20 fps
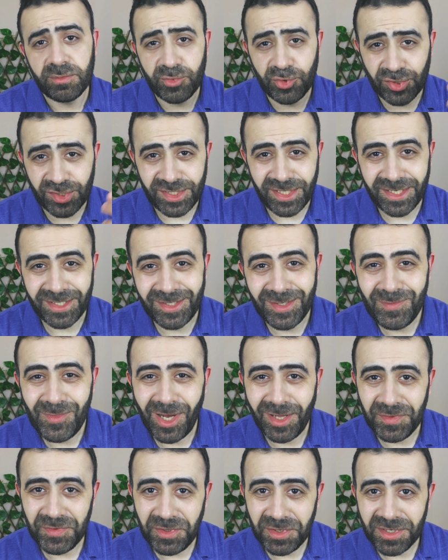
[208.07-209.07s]

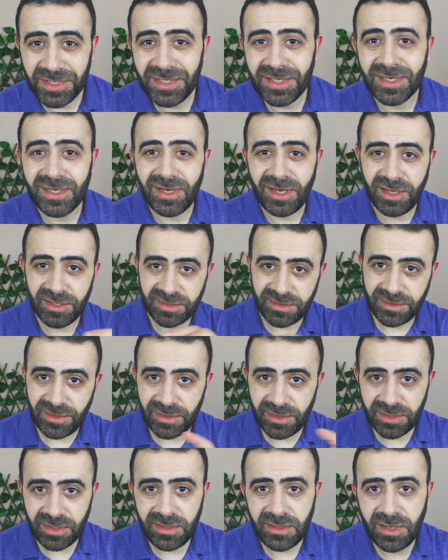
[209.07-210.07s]
بيستخدم عن طريق
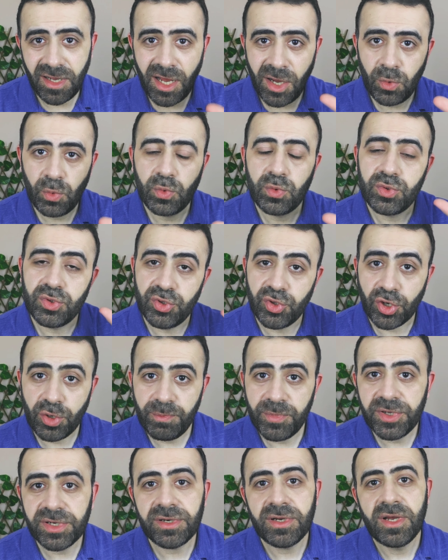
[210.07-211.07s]
قطاره او
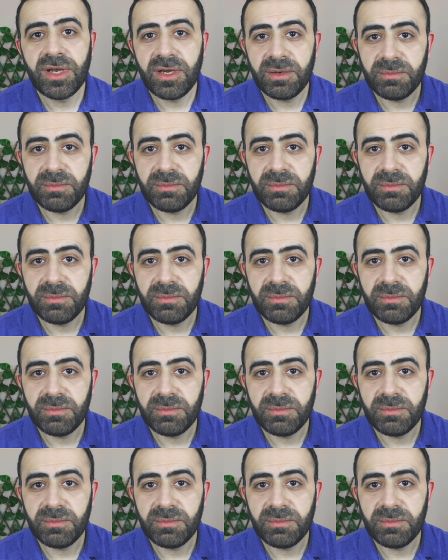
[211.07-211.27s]
دروبر